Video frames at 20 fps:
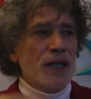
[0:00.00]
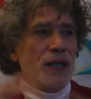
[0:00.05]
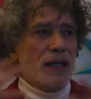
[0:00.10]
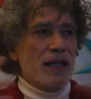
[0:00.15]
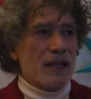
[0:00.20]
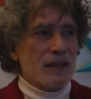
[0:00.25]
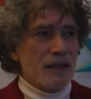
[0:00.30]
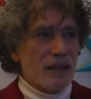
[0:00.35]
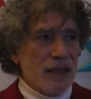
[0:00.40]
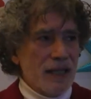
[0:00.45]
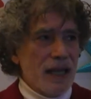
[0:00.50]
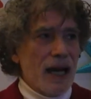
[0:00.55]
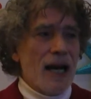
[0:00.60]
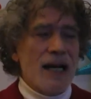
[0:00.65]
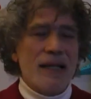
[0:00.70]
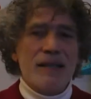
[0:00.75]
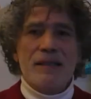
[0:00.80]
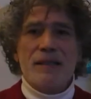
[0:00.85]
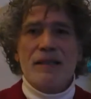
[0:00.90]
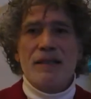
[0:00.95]
degli
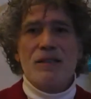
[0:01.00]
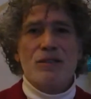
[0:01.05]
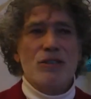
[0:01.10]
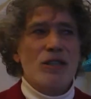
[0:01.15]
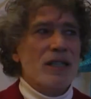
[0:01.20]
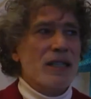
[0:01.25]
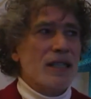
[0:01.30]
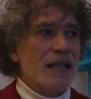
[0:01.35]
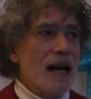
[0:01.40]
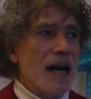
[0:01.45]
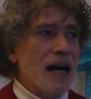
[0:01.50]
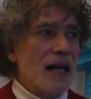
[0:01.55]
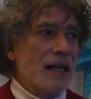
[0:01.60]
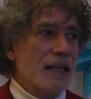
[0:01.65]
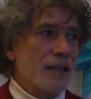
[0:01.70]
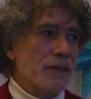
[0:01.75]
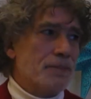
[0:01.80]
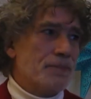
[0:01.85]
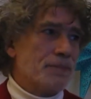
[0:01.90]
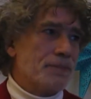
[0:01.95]
antenati in
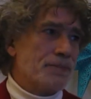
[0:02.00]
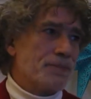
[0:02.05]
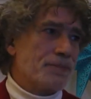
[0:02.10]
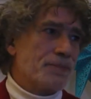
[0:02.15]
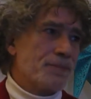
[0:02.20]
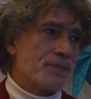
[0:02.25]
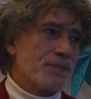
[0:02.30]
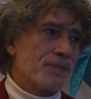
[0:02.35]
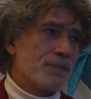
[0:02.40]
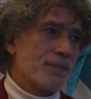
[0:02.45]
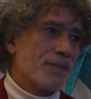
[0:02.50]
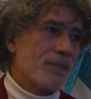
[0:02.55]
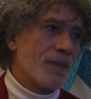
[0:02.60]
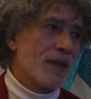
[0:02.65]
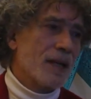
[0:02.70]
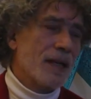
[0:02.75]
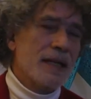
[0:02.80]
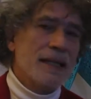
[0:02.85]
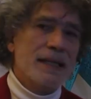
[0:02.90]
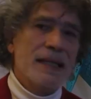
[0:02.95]
generale,
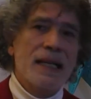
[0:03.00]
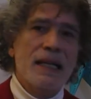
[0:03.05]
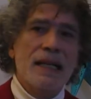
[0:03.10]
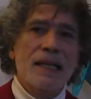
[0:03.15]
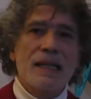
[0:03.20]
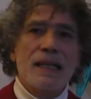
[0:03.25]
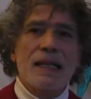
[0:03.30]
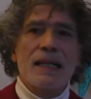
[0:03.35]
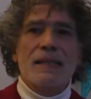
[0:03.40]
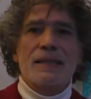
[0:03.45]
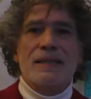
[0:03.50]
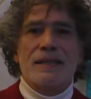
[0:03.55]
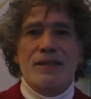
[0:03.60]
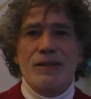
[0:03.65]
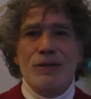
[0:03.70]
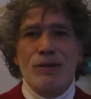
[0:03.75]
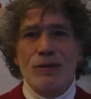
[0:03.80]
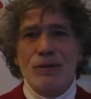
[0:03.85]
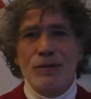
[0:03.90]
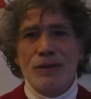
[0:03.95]
nelle
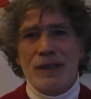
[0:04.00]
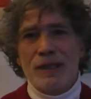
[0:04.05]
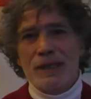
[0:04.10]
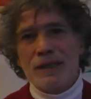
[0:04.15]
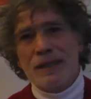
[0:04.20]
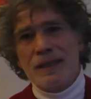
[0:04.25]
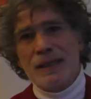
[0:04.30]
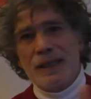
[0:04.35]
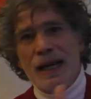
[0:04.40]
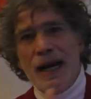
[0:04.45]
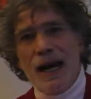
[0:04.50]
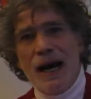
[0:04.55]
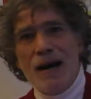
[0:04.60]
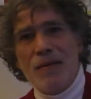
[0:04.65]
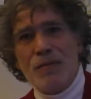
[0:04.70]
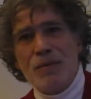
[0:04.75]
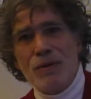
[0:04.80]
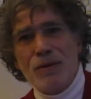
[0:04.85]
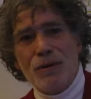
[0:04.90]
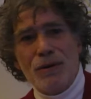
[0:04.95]
relazioni, ti
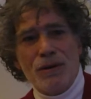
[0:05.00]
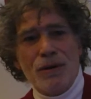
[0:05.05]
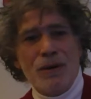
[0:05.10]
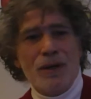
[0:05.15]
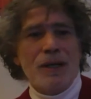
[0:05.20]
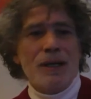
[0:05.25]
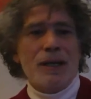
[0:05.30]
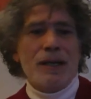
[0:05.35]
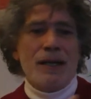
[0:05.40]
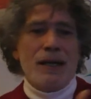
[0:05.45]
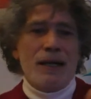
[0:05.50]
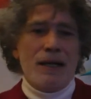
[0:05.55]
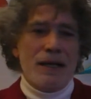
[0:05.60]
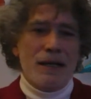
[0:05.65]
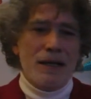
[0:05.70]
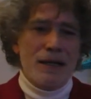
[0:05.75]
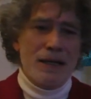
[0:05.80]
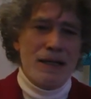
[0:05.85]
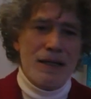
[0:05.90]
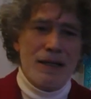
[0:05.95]
amo, eh,